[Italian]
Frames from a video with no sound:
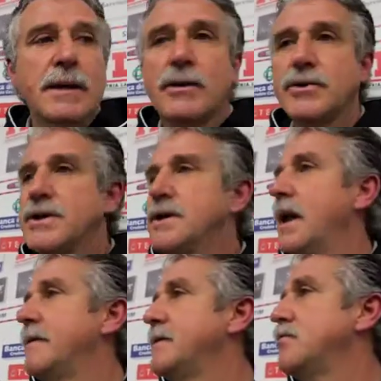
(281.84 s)
così
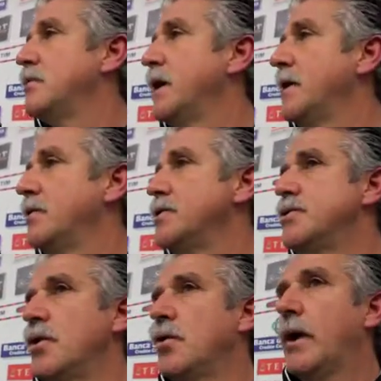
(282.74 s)
rientri sul terreno di
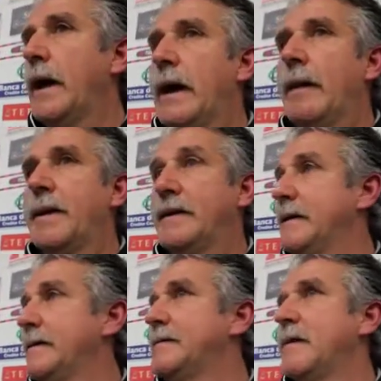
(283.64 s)
gioco e la
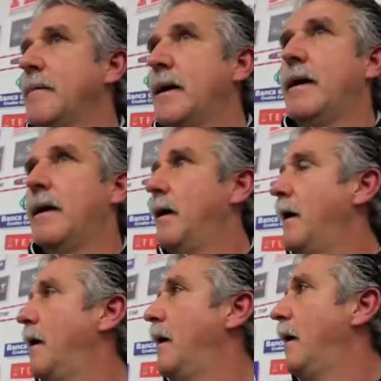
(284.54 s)
partita ti
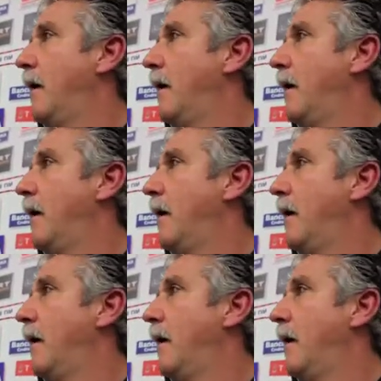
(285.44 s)
sembra